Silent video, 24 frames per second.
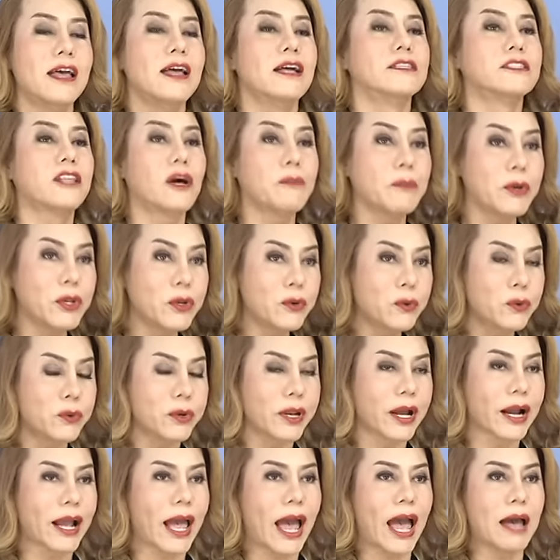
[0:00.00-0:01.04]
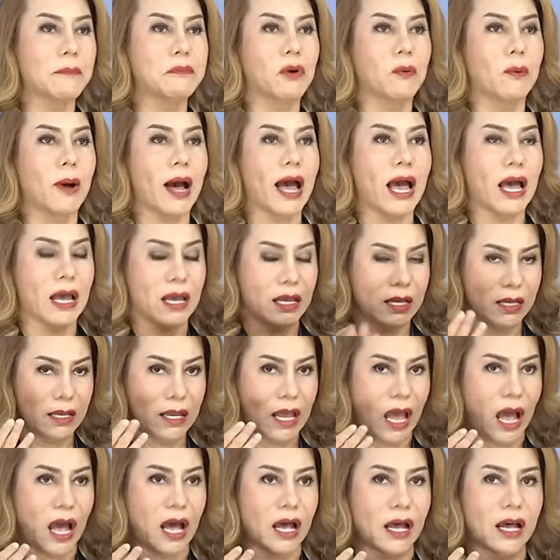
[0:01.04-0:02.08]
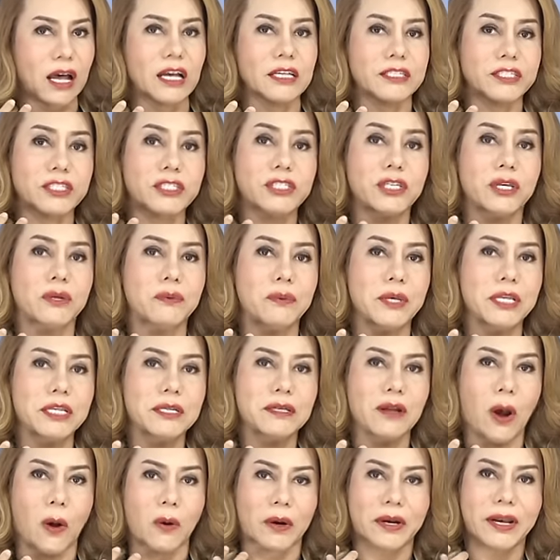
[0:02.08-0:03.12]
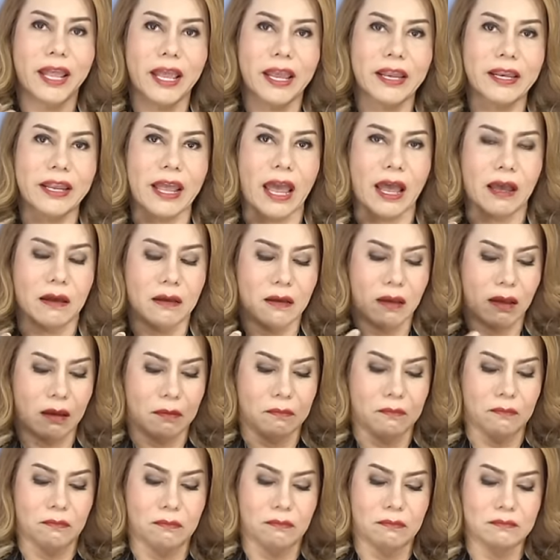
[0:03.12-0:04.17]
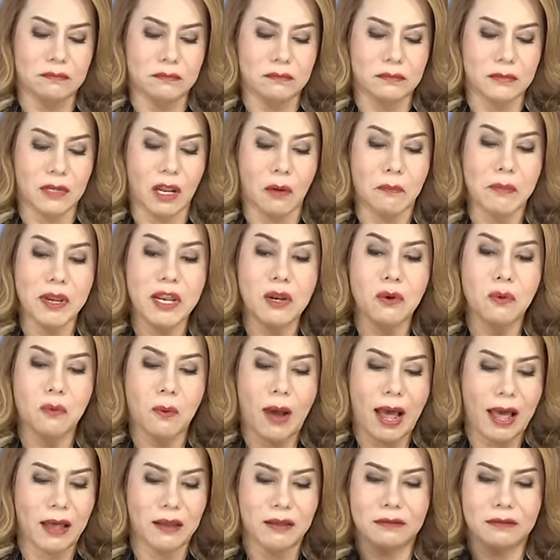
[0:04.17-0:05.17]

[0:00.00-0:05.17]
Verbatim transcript: ต้องไปดูนะคะเพราะว่าชีวิตของเดเนี่ยเราไม่รู้ว่า